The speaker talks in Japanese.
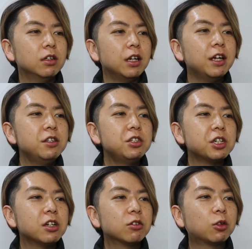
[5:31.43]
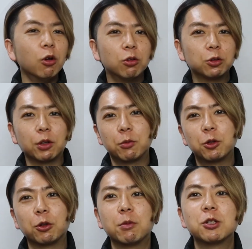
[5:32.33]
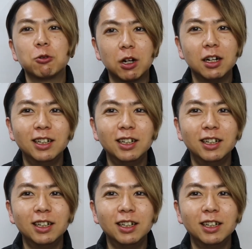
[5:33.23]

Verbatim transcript: エンジェルトーンとでも言っときましょうか